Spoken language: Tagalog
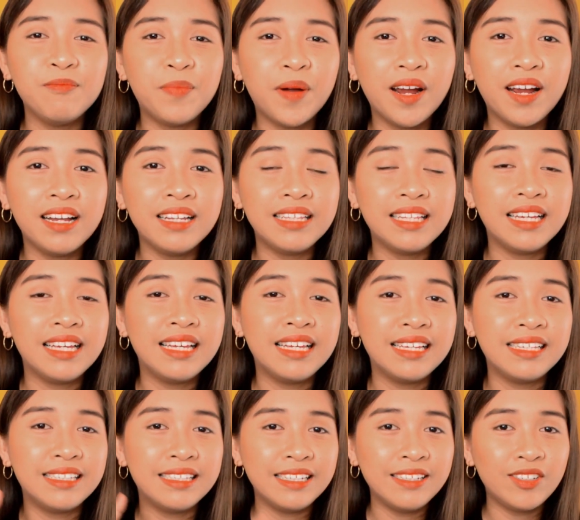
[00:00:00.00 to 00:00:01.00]
part
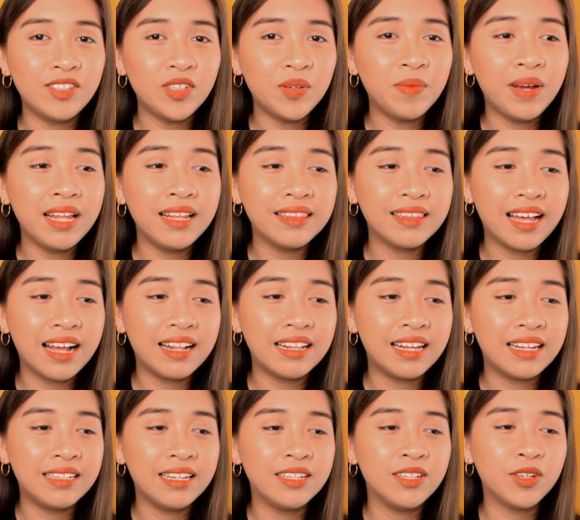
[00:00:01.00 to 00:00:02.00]
is
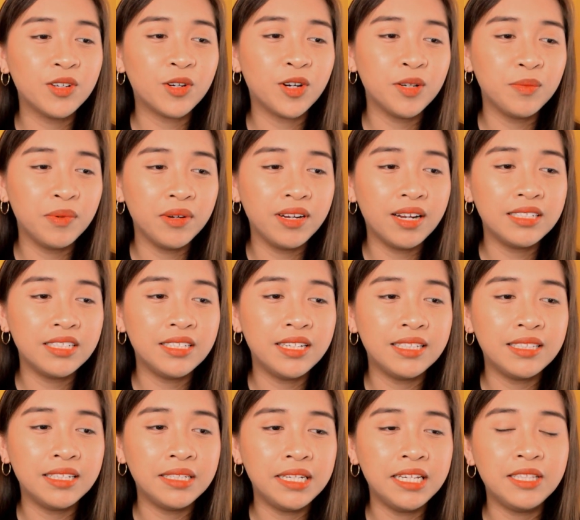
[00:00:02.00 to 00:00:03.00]
instrumental, and then yung chord
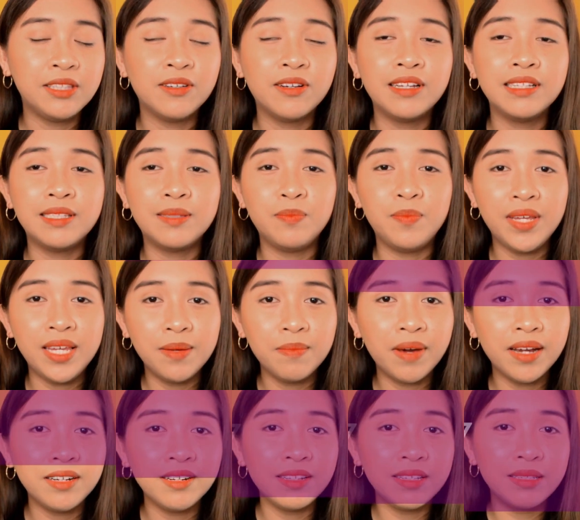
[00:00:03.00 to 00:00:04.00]
progression natin dito is B
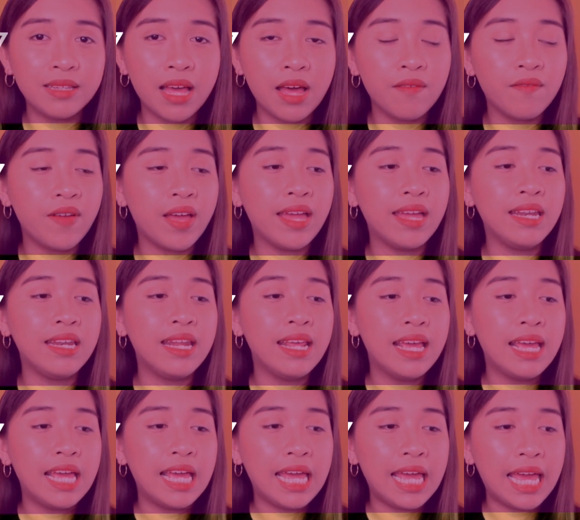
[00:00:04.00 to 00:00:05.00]
minor
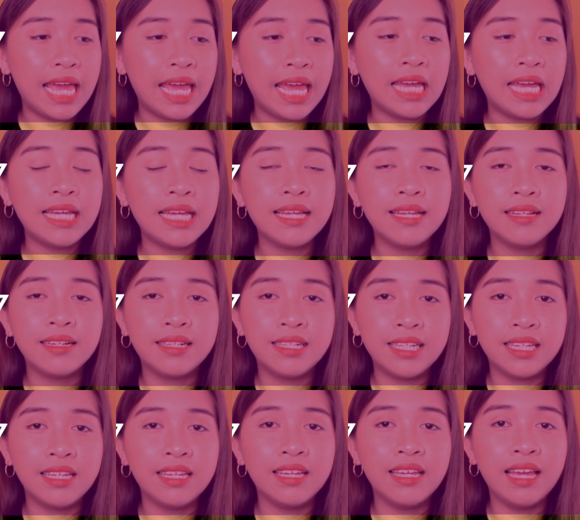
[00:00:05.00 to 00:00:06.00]
7, A,
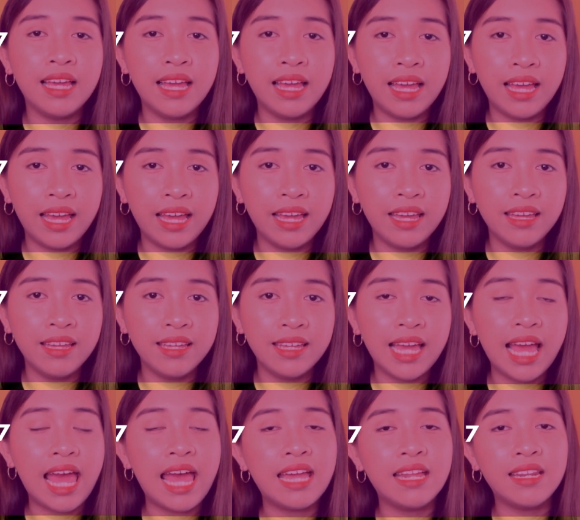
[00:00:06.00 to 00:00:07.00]
D, A,
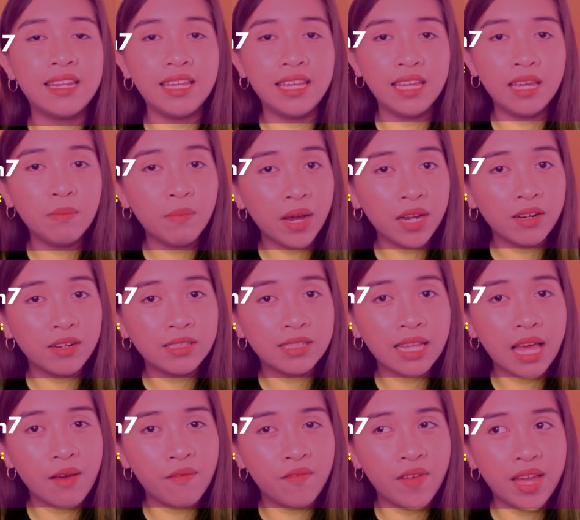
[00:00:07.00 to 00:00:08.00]
and E minor
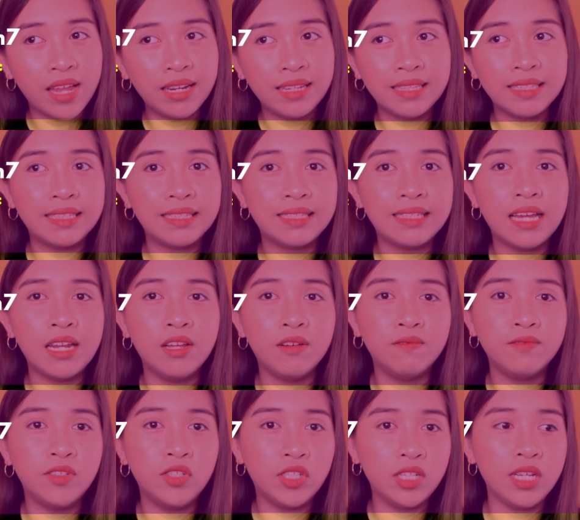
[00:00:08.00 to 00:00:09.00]
7 instead
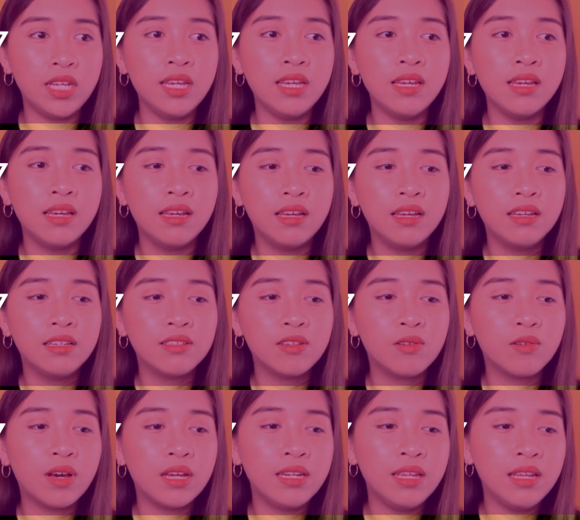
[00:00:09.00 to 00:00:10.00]
of G.
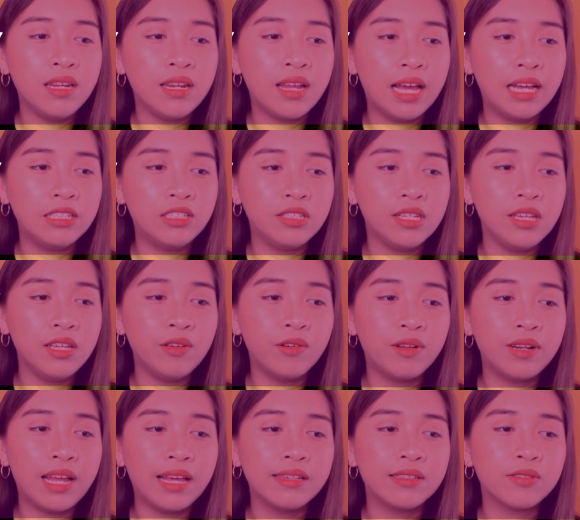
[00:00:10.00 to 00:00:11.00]
So, kanina, G
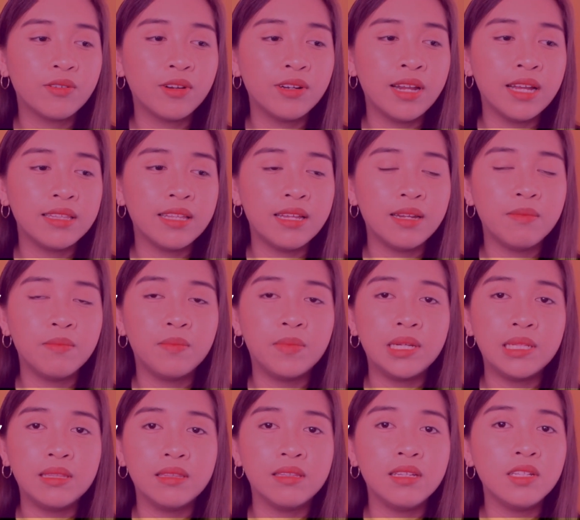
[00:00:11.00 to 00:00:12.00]
yung last chord natin.
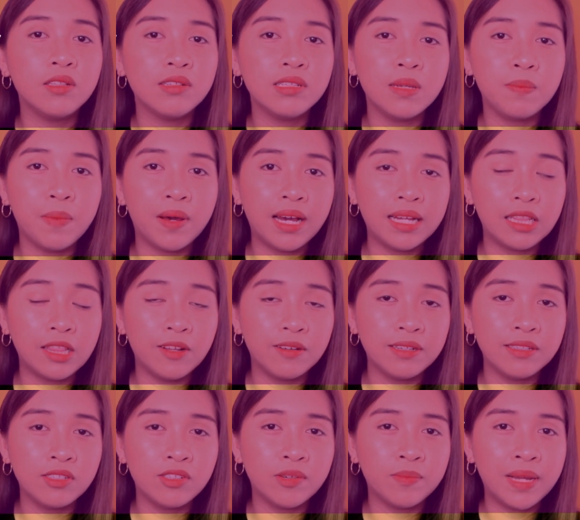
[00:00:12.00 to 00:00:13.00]
But dito sa
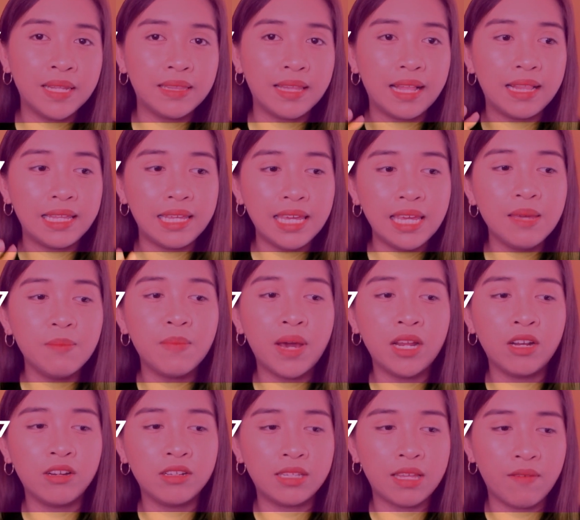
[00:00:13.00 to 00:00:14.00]
pangatlong instrumental, E
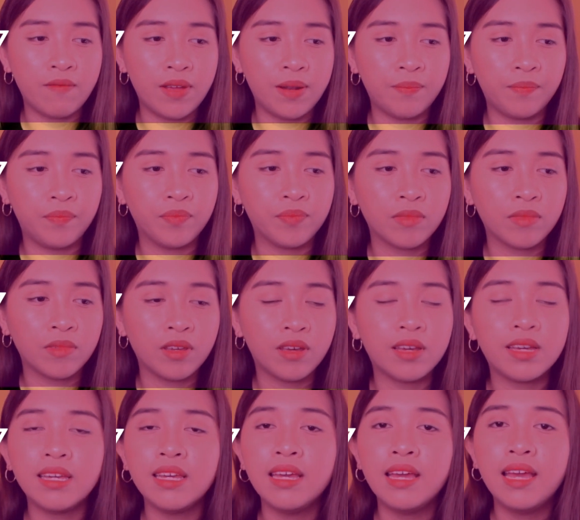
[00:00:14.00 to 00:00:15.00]
minor 7.
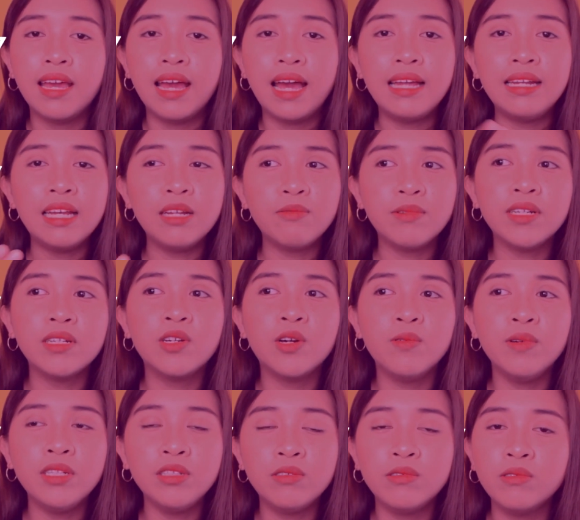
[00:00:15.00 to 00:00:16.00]
Okay? And then we're
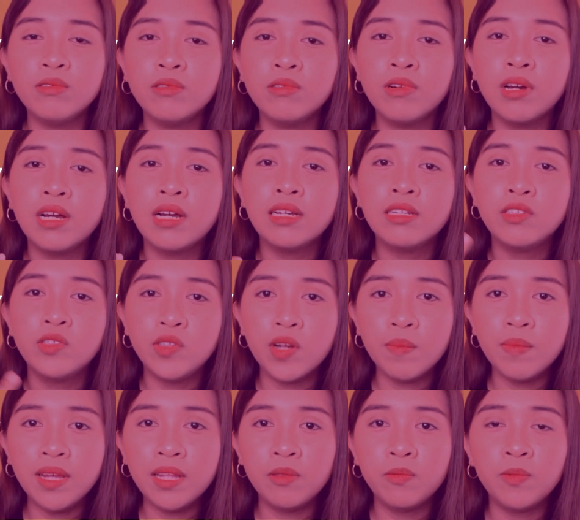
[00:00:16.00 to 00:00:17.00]
going to
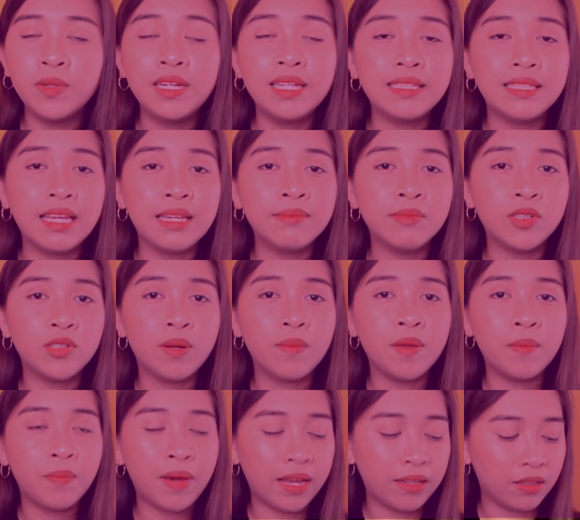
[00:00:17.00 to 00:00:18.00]
strum it with the same
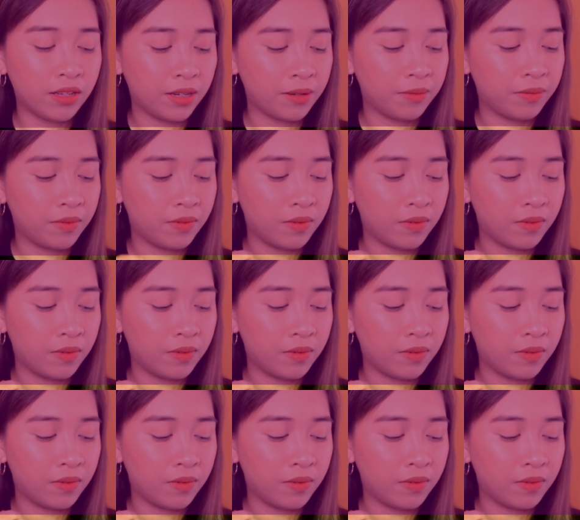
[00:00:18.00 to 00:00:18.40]
strumming pattern.